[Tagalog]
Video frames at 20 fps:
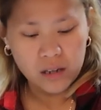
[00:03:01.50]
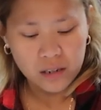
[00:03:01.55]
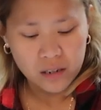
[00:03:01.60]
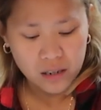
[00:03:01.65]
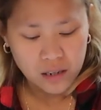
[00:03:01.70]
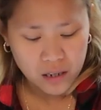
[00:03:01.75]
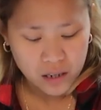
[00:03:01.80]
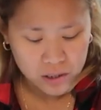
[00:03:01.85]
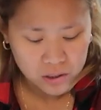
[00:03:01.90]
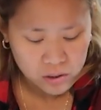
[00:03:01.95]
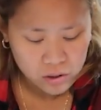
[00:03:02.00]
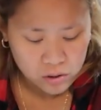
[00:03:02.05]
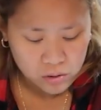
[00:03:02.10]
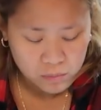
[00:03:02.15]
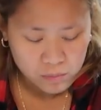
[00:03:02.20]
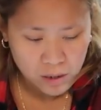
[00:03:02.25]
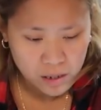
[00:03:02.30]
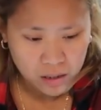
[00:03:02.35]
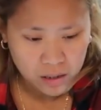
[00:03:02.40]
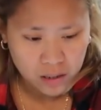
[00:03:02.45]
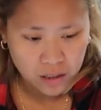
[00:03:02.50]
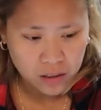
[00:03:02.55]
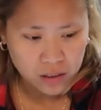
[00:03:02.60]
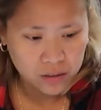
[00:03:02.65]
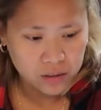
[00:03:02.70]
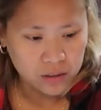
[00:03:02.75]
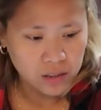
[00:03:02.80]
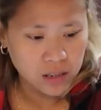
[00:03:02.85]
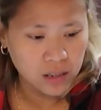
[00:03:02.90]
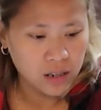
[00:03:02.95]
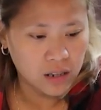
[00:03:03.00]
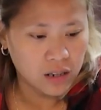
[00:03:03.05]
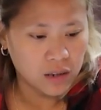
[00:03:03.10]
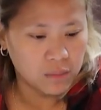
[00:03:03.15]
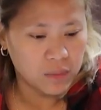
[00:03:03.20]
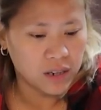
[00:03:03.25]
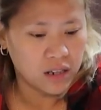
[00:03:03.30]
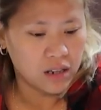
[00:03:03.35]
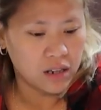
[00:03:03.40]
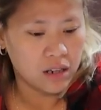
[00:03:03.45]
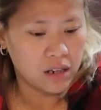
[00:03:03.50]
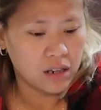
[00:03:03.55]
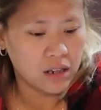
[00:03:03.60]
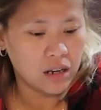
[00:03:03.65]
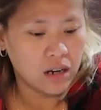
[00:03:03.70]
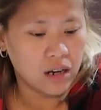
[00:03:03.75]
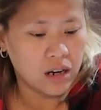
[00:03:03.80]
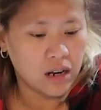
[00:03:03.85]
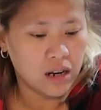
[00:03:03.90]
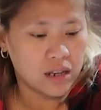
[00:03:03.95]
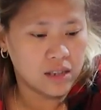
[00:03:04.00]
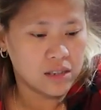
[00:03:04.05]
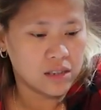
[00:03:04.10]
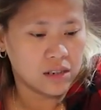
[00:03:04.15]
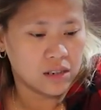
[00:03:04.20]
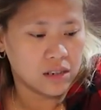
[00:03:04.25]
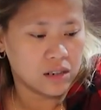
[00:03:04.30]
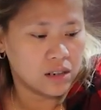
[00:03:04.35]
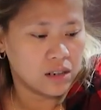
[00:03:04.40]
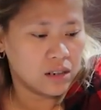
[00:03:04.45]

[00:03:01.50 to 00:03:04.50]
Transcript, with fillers: gosh, yung malaking turkey na binigay nila last year.